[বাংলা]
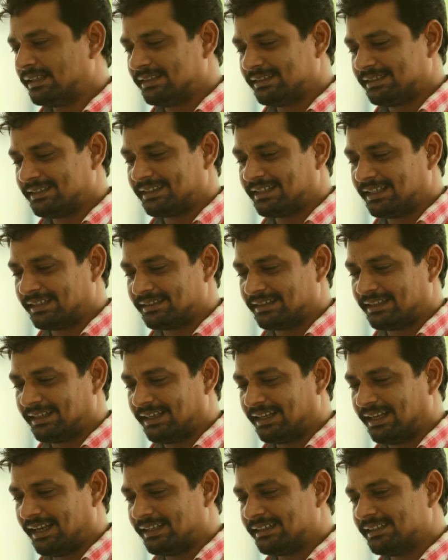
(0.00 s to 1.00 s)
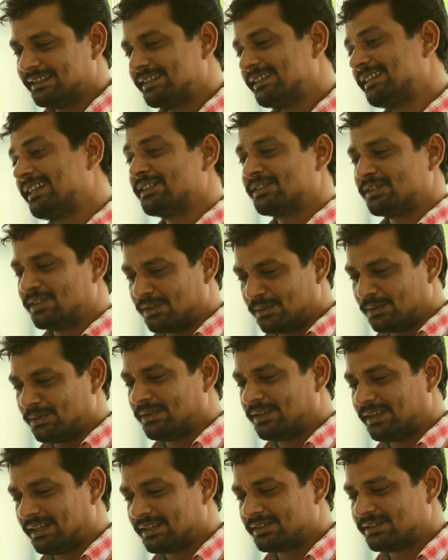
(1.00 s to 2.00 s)
আর্টিস্টের কাজ না আর্টিস্টের কাজ করে
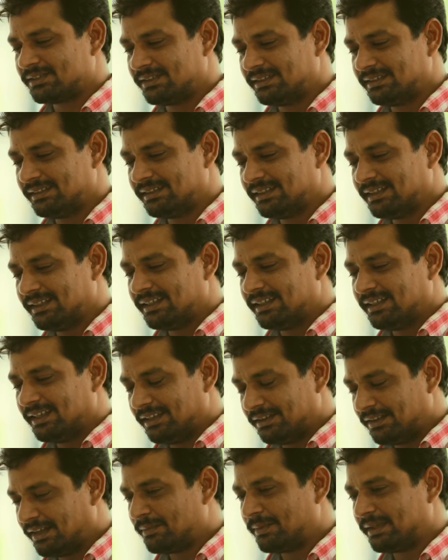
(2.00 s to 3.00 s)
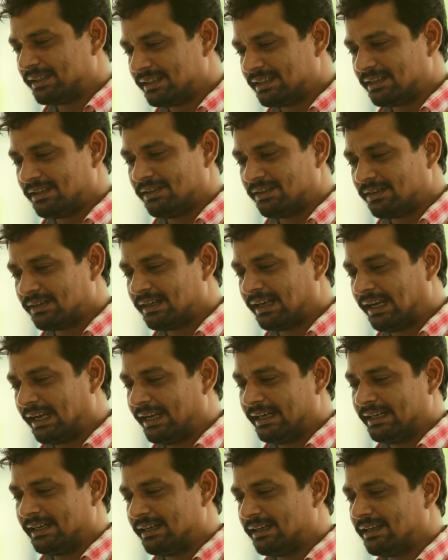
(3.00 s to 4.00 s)
অন্য একজন আমাদের আলো
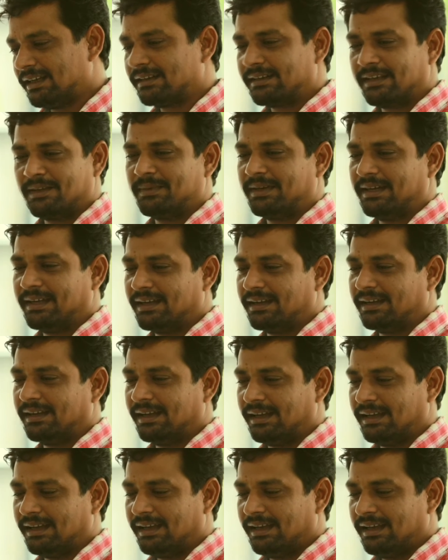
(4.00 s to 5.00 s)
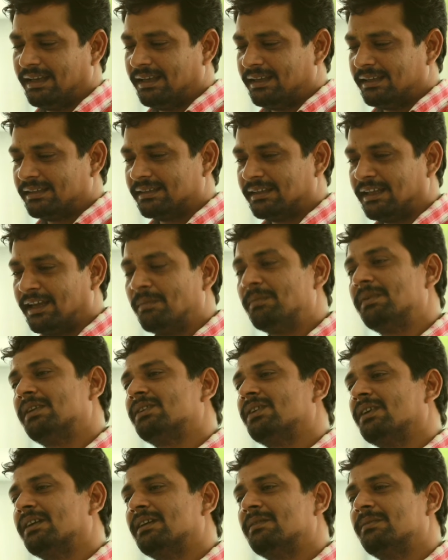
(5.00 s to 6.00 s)
লাইট আনা আর ক্যামেরা আনা তা আমি
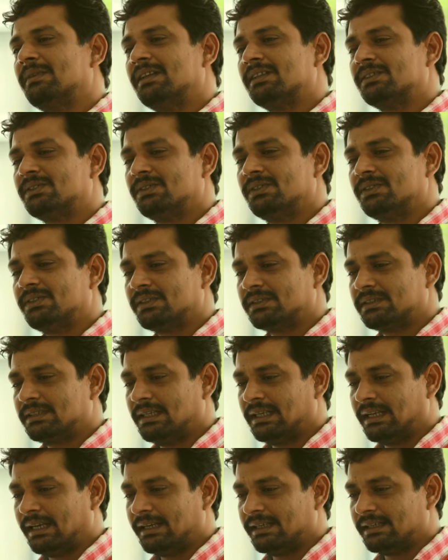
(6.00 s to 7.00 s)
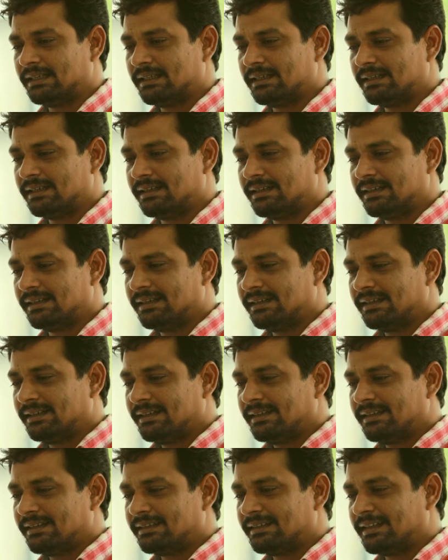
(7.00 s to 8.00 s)
সকালবেলা শুরু করছি লাইট
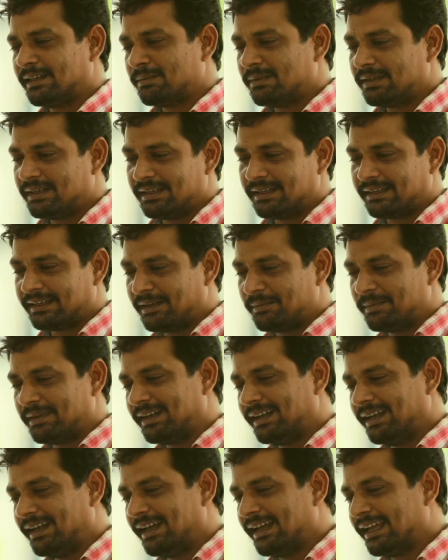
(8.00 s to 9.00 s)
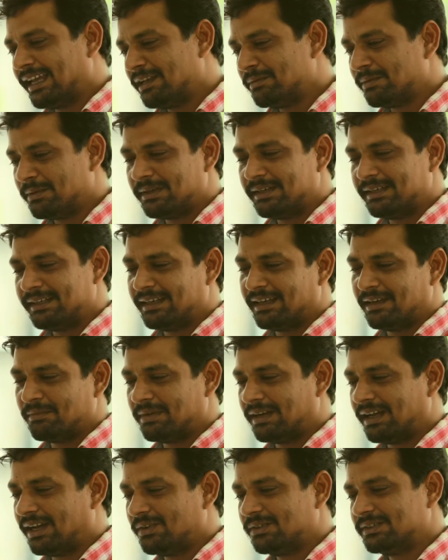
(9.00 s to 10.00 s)
তারপরে ক্যামেরা এইভাবে নিয়ে
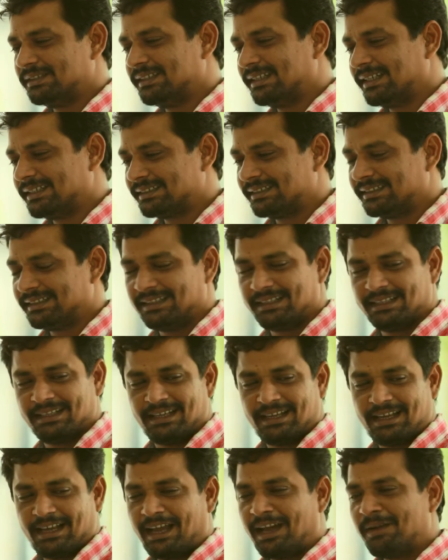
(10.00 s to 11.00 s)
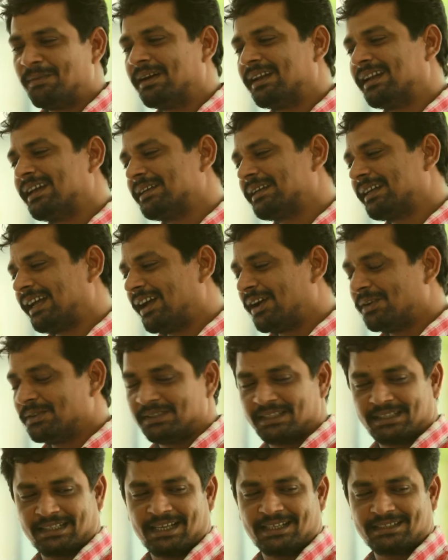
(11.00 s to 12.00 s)
আমরা হাউজে আসি আবার আর
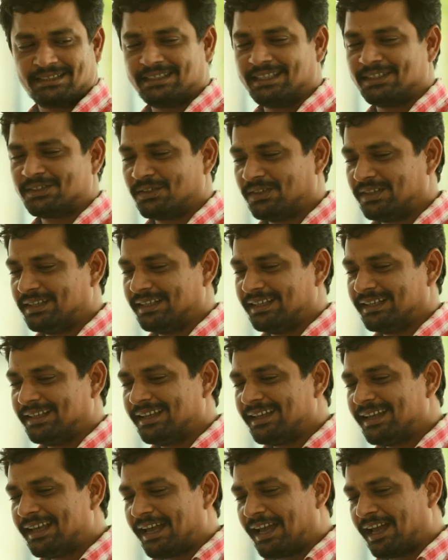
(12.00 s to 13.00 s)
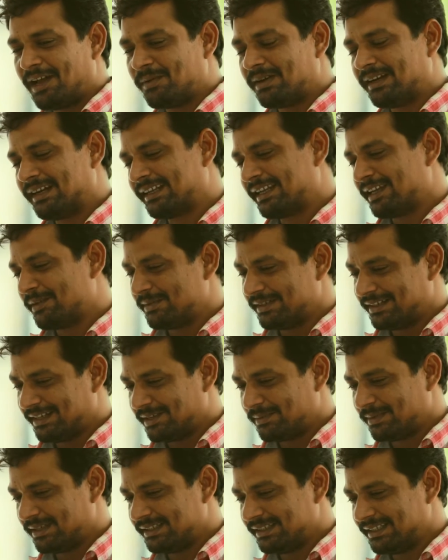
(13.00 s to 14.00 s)
হাউজে কাজ শেষ হলে আবার আর ক্যামেরা
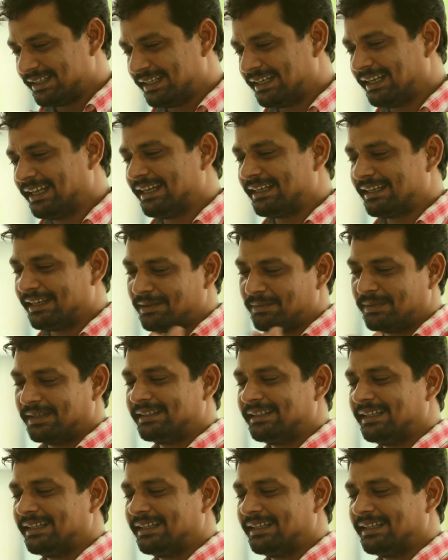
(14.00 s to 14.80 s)
নামাই দিয়ে লাইট নামাই